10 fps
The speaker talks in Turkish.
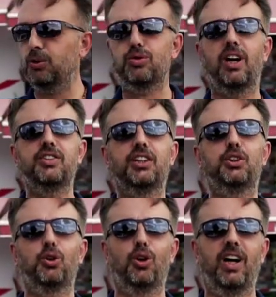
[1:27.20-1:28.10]
güzelce
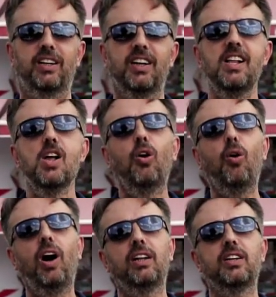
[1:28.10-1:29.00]
gidiyorlar.
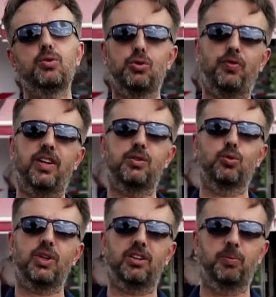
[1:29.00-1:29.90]
O halde sözü
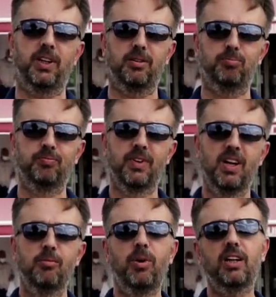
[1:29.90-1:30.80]
fazla uzatmayalım.
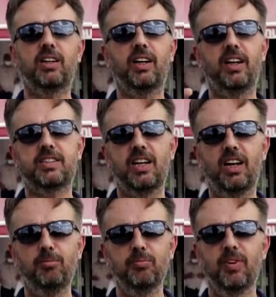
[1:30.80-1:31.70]
Malkara'ya selam,